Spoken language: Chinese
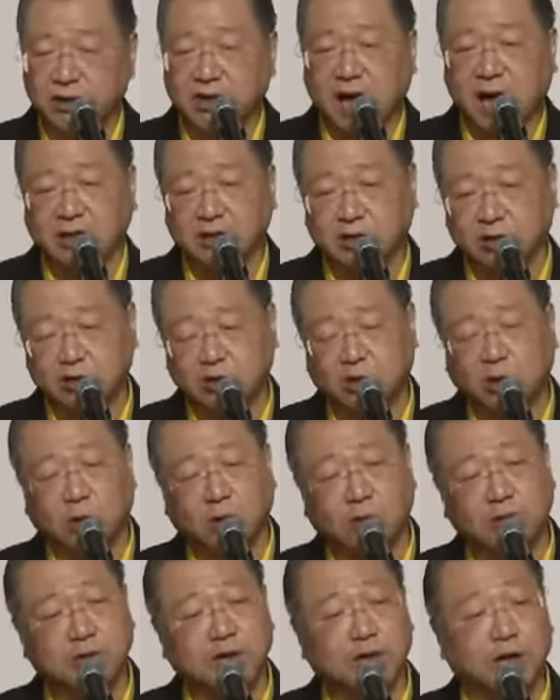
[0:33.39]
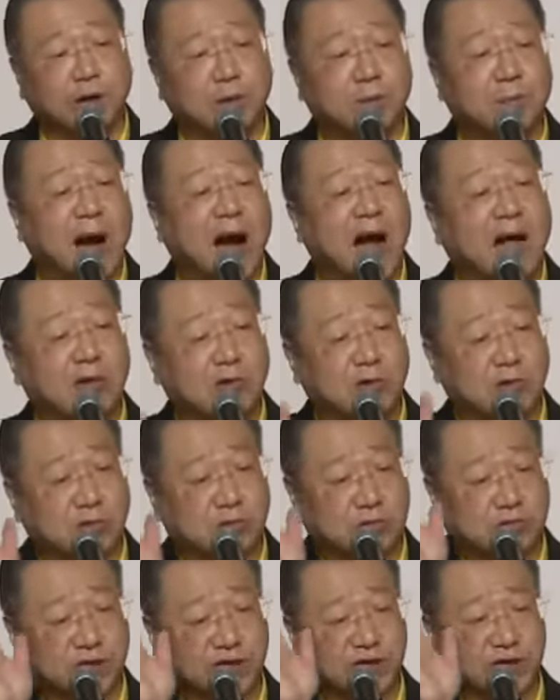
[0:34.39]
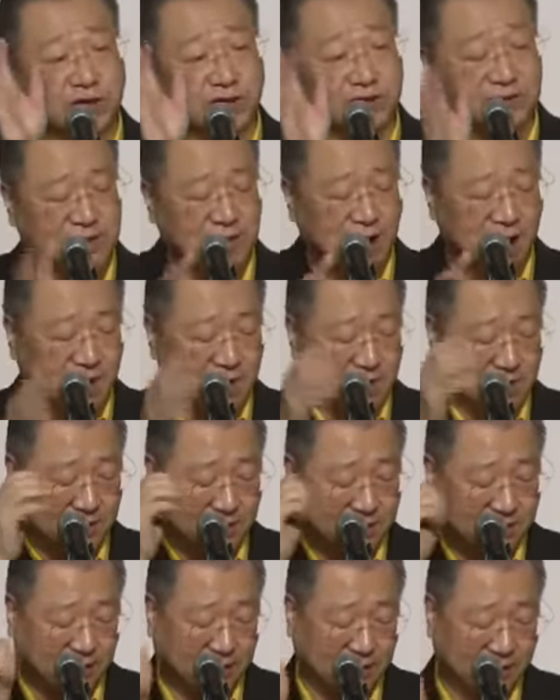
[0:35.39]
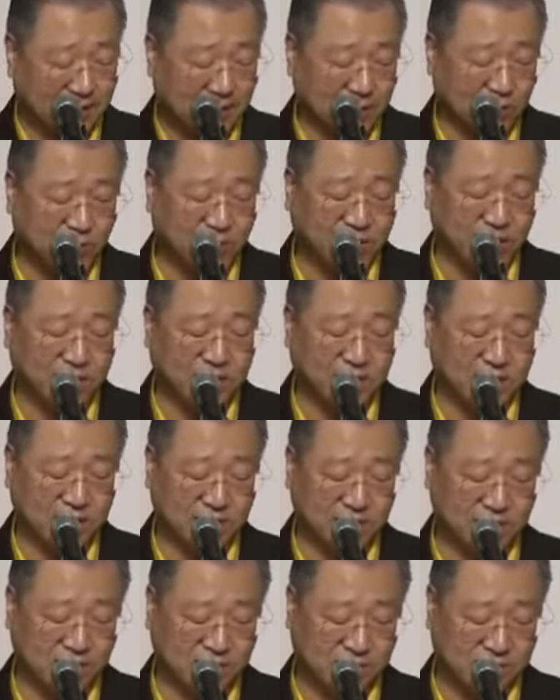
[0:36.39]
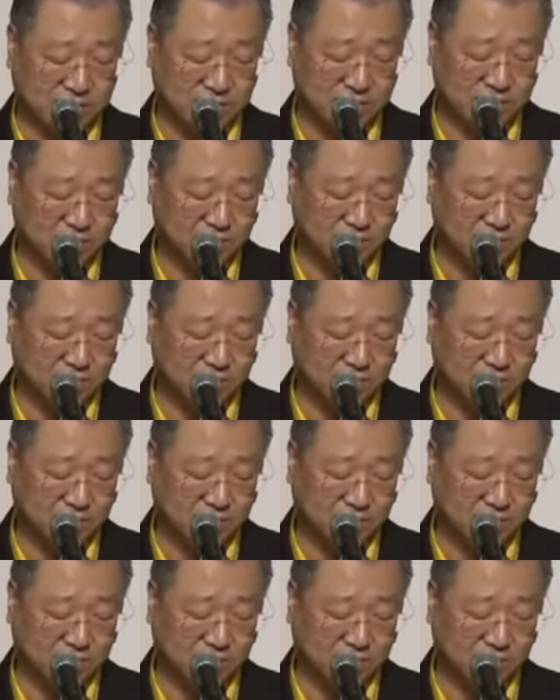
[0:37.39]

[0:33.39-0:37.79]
他就同意把土地让给了魏恒子。